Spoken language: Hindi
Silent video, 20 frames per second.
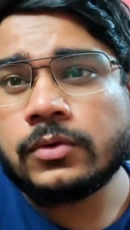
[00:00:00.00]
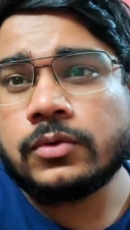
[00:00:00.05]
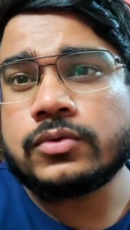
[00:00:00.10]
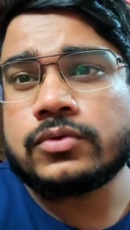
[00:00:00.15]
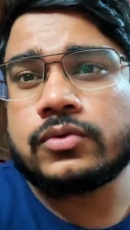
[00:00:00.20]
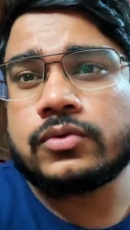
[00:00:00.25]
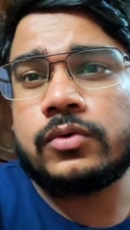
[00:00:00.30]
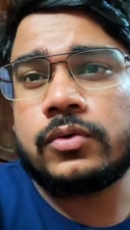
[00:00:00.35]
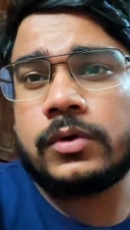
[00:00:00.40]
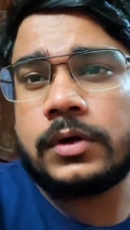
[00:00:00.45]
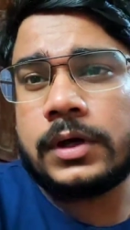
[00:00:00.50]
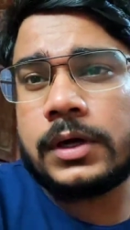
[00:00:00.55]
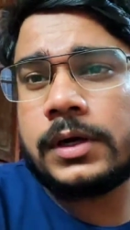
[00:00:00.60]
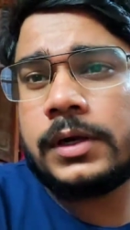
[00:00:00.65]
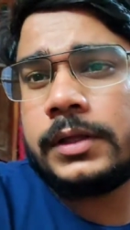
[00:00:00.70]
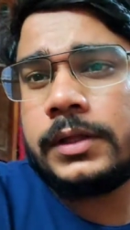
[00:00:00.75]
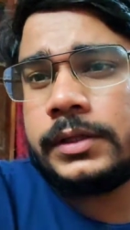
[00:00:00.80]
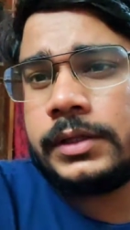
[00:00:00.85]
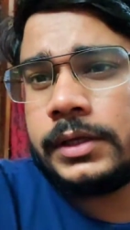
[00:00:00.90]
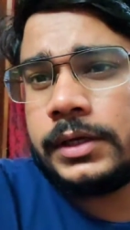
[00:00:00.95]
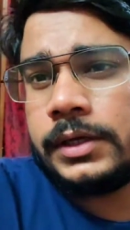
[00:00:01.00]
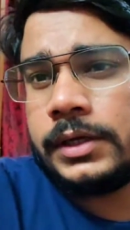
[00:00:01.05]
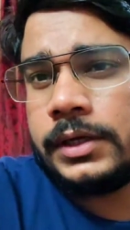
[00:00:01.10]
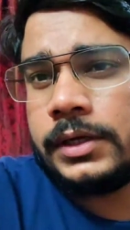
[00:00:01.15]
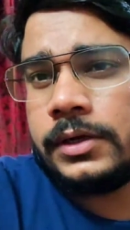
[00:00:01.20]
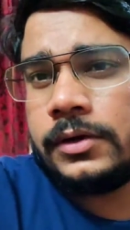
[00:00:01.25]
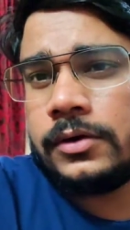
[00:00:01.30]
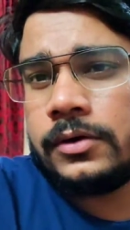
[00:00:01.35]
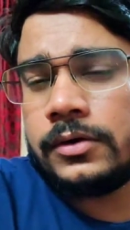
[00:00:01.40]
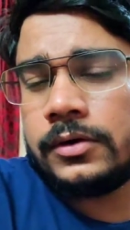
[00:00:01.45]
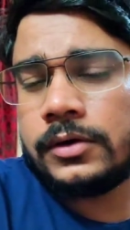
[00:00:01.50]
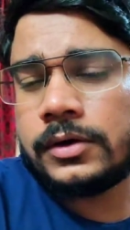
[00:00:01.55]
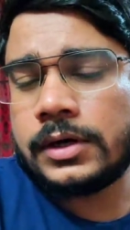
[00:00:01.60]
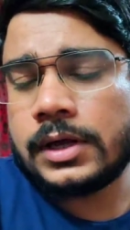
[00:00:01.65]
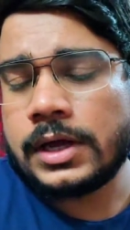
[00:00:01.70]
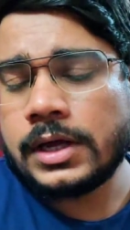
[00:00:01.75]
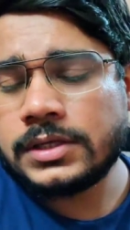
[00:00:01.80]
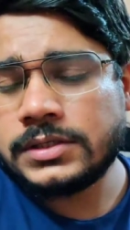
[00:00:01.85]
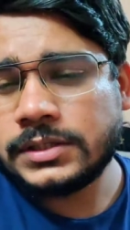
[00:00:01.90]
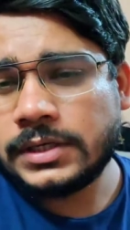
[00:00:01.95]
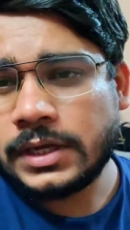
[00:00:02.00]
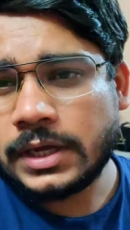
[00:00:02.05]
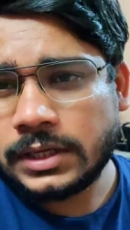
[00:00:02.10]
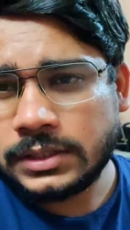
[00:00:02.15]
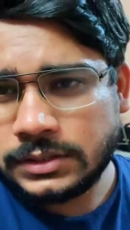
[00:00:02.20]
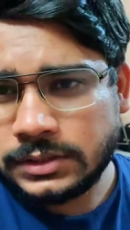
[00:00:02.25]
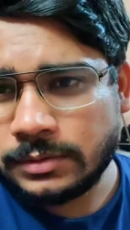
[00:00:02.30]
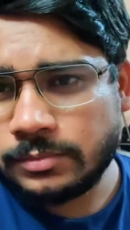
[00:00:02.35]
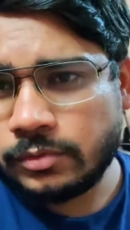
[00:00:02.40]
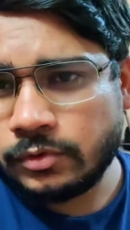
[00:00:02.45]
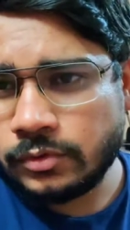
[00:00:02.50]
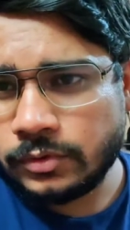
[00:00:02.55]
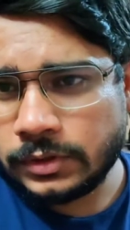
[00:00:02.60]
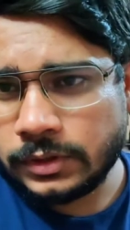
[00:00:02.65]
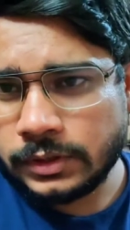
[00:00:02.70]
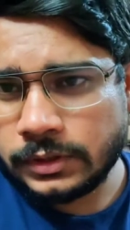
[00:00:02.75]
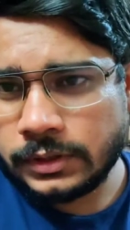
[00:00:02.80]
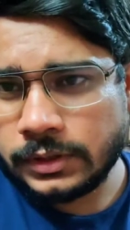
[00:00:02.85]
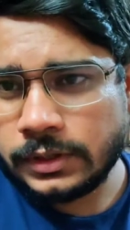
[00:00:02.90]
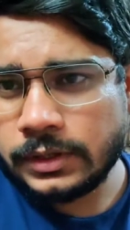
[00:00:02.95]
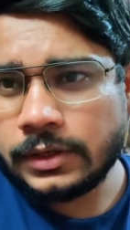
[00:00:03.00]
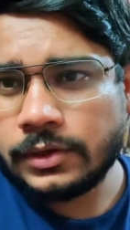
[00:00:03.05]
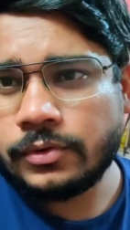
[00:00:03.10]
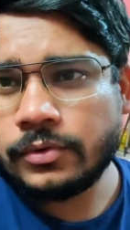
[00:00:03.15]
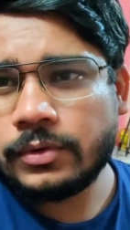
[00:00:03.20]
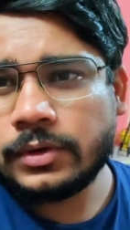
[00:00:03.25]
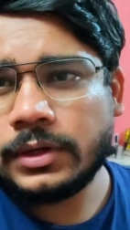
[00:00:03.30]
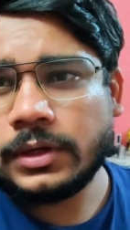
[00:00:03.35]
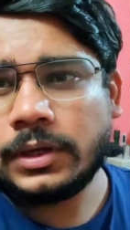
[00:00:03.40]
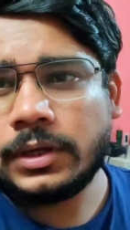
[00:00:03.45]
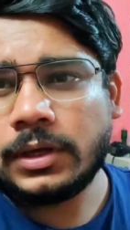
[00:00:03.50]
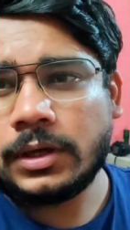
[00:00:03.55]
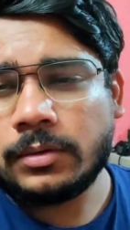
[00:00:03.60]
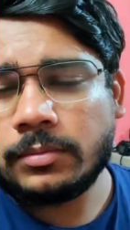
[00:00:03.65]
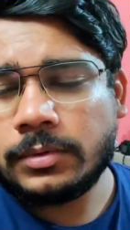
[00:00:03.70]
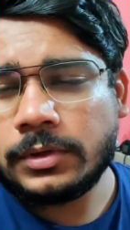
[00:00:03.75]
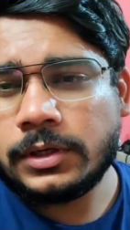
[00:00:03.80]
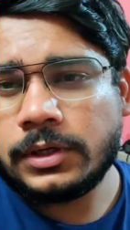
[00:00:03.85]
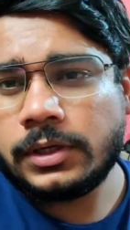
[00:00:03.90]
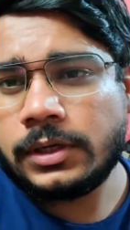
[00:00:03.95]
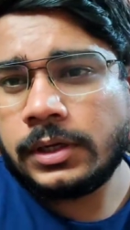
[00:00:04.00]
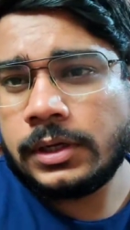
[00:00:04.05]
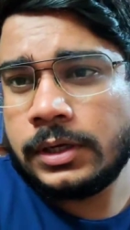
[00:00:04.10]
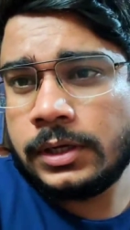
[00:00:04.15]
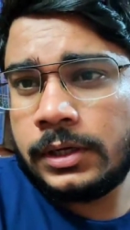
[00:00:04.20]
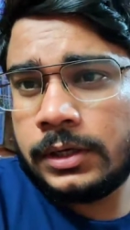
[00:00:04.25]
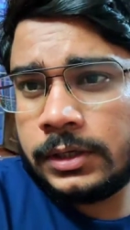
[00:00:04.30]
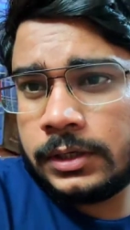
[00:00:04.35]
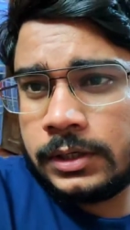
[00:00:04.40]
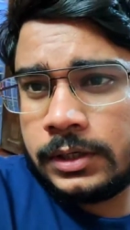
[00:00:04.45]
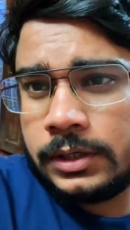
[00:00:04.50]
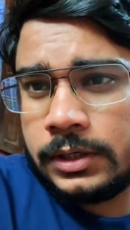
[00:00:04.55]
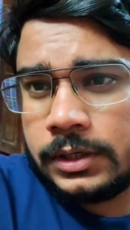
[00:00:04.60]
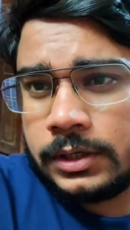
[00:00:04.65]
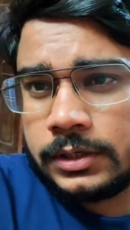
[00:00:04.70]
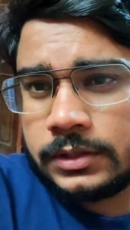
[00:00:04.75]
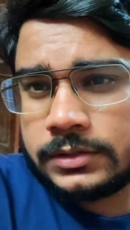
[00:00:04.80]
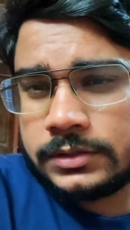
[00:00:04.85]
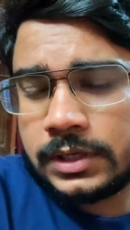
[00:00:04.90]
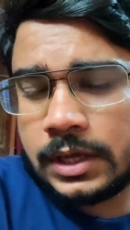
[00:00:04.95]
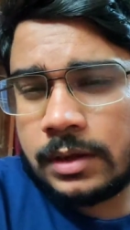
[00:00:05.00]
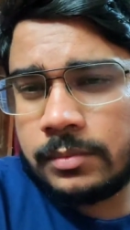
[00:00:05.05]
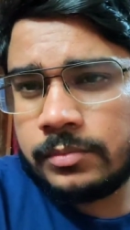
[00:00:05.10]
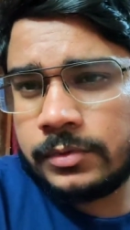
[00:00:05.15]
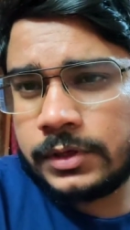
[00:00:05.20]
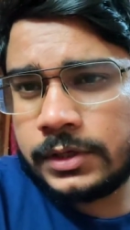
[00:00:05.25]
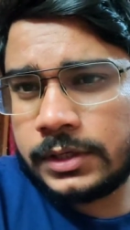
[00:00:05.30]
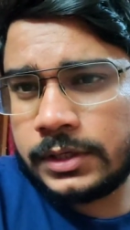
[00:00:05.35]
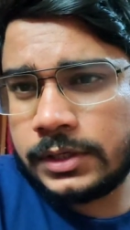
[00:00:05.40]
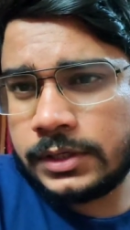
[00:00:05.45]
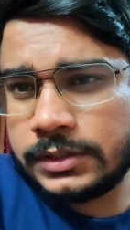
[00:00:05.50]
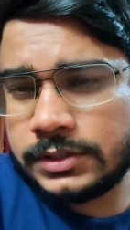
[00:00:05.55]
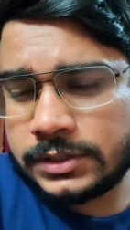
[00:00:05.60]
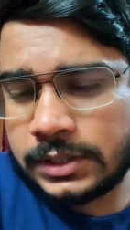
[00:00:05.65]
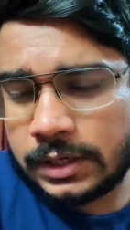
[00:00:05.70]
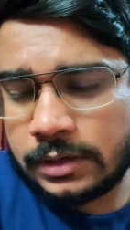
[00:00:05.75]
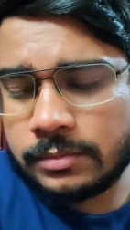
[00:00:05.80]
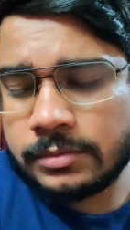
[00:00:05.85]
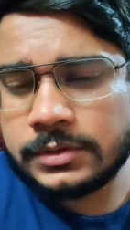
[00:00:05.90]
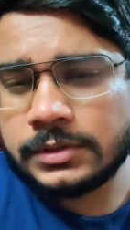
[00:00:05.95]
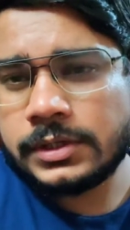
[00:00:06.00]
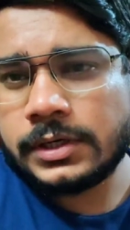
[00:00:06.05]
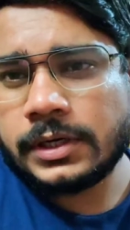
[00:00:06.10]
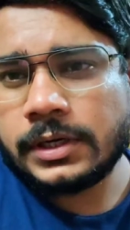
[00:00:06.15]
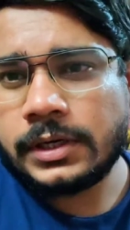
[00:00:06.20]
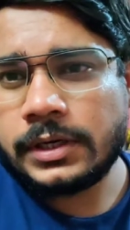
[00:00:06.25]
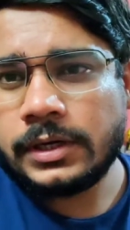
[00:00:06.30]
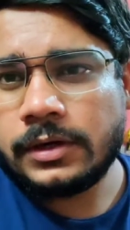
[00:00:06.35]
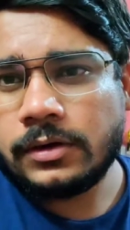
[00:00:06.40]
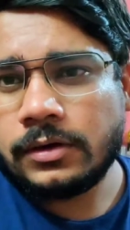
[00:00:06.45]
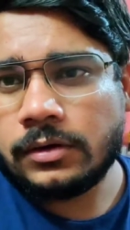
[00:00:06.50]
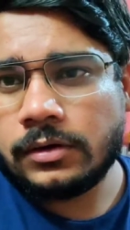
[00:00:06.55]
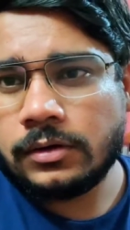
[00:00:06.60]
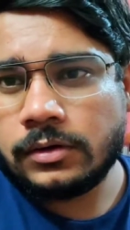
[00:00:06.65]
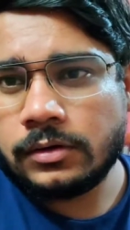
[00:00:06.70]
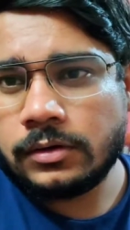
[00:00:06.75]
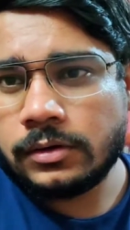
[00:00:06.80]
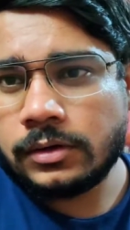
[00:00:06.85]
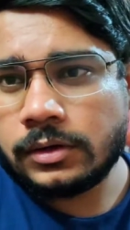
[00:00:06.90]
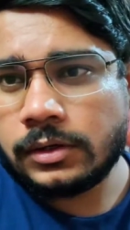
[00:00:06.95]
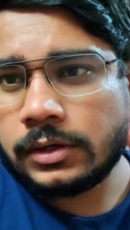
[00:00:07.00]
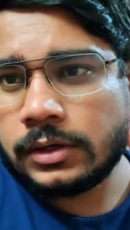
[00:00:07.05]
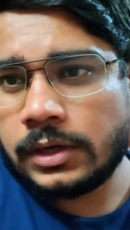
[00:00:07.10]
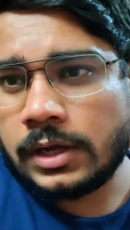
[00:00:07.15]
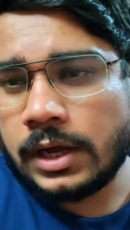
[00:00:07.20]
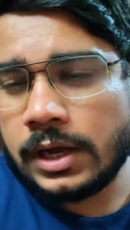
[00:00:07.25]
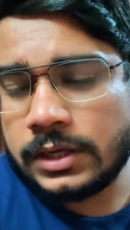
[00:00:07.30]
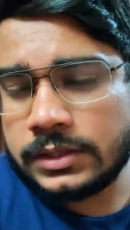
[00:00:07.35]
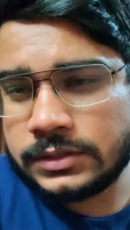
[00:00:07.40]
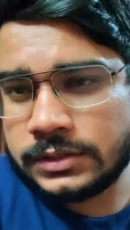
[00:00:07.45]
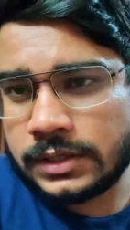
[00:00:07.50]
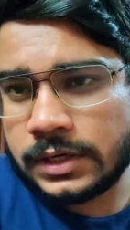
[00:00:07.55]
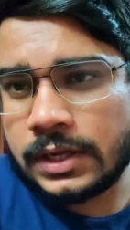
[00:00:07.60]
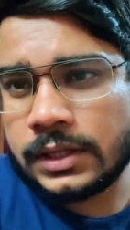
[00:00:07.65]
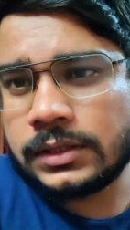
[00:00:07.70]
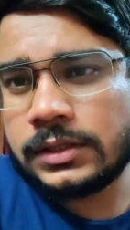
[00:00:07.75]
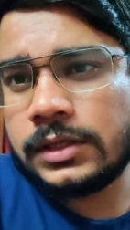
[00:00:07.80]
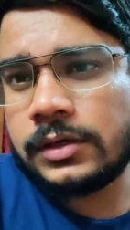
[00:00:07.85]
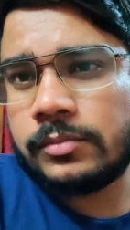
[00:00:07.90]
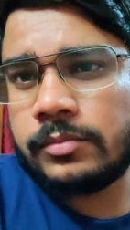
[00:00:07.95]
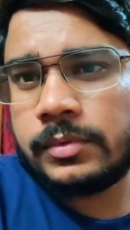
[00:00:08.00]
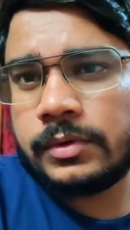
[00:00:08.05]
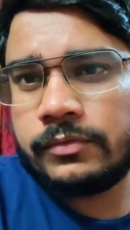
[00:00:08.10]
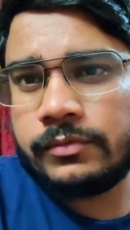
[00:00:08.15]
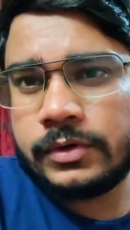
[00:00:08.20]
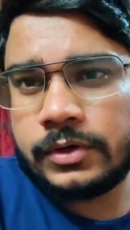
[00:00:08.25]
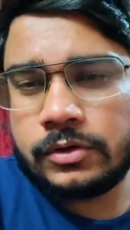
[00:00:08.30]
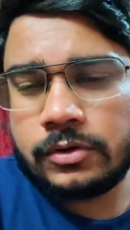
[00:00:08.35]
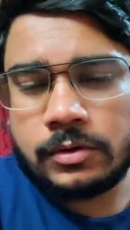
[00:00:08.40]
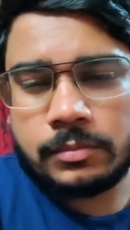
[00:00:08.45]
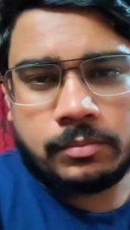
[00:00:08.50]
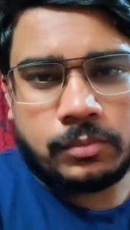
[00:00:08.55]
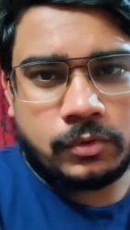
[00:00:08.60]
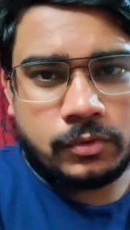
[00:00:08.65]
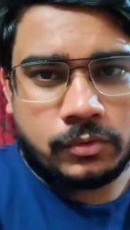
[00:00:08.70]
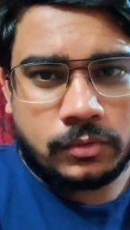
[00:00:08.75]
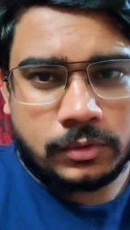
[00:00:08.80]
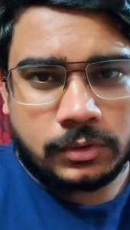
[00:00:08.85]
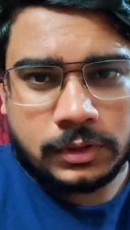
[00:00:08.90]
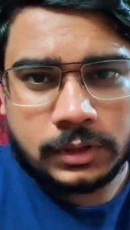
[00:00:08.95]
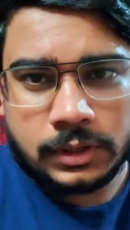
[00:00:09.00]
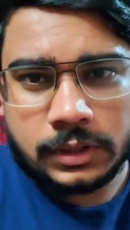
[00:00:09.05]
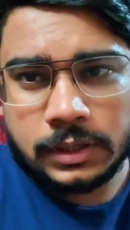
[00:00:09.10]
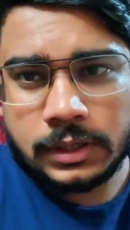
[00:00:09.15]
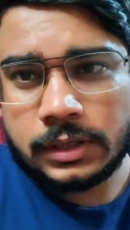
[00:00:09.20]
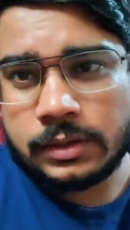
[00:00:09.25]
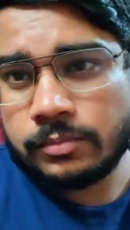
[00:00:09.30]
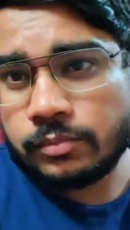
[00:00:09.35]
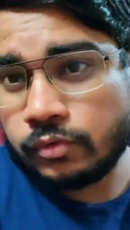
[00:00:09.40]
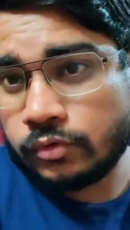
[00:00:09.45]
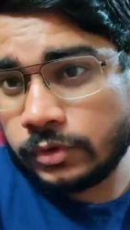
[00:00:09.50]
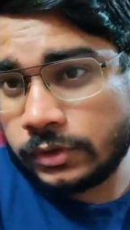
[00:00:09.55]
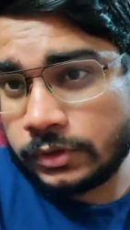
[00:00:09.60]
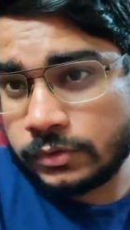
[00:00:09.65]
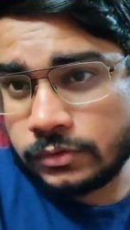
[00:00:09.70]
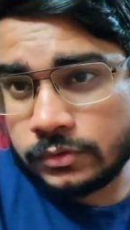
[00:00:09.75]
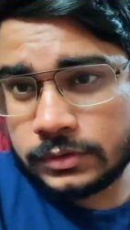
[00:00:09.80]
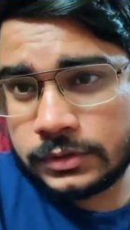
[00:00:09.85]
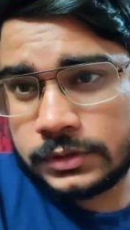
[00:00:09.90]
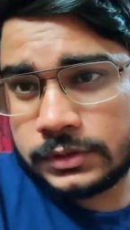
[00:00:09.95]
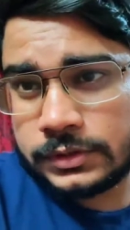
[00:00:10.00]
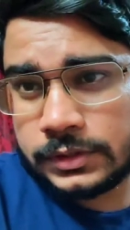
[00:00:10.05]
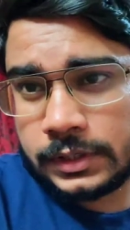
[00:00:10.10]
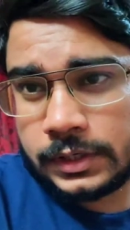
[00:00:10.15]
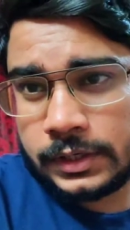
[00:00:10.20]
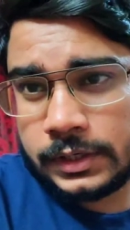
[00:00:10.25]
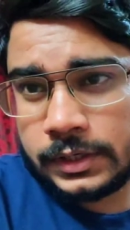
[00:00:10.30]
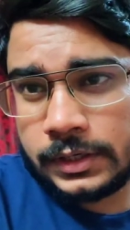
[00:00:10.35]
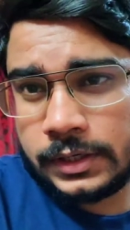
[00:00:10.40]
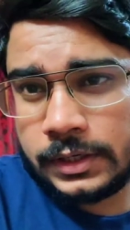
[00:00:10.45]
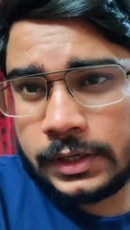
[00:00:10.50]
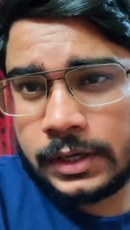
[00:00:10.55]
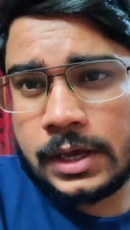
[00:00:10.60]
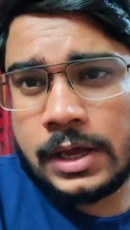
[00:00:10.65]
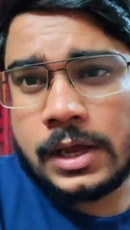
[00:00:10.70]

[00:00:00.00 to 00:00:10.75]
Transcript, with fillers: उसको कर लेते हैं और आज के आज ही अपलोड कर देंगे क्योंकि अभी शाम के छः बज रहे हैं और आज रात तक में वीडियो अपलोड करने की पूरी कोशिश रहेगी